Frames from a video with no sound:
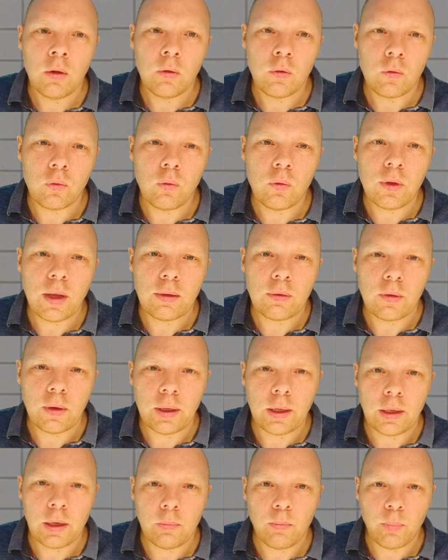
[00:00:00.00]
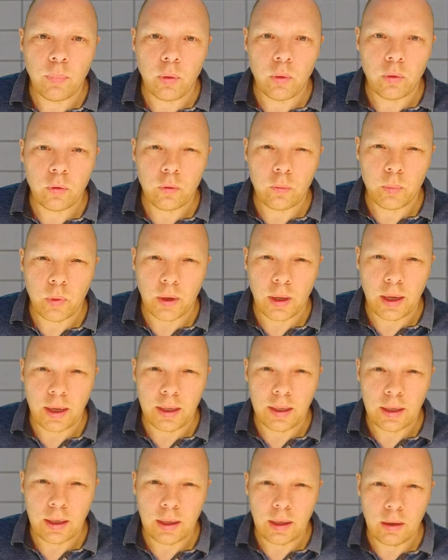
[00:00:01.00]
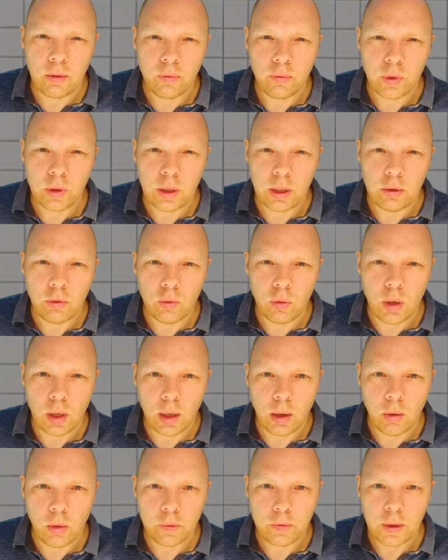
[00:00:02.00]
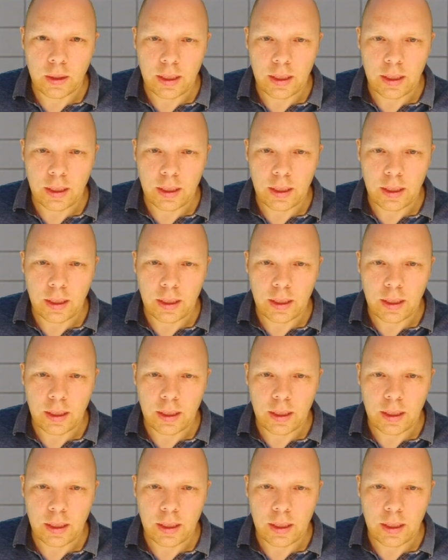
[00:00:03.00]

zusätzlich in den Plusbereich gehe, von der Null aus.